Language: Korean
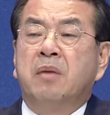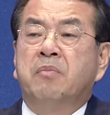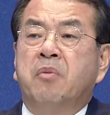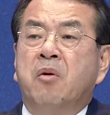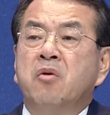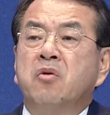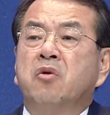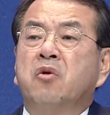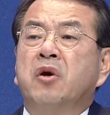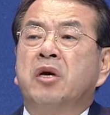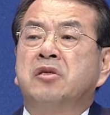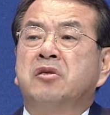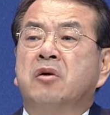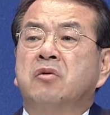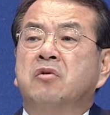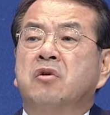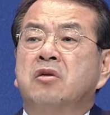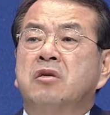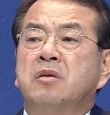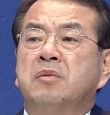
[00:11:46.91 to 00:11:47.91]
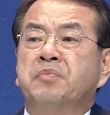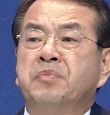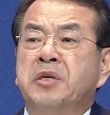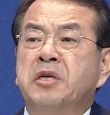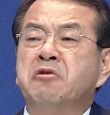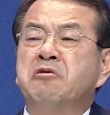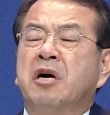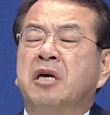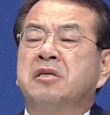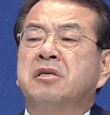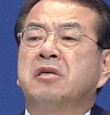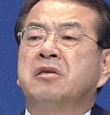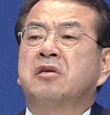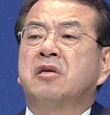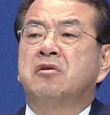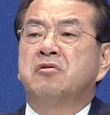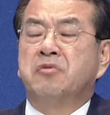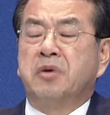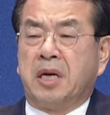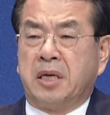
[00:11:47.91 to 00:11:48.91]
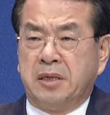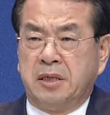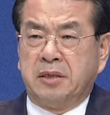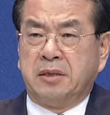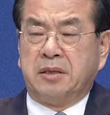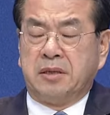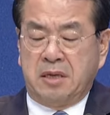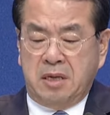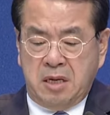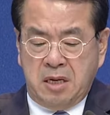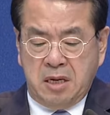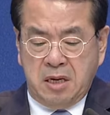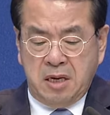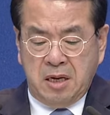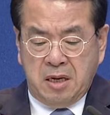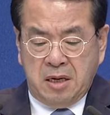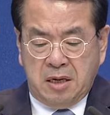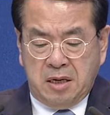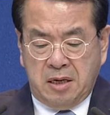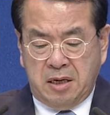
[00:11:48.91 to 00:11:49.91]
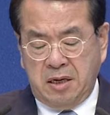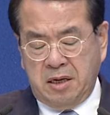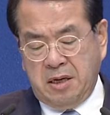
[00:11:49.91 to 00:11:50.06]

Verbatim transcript: 본교의 예, 성도님 필요하실 경우에는 예,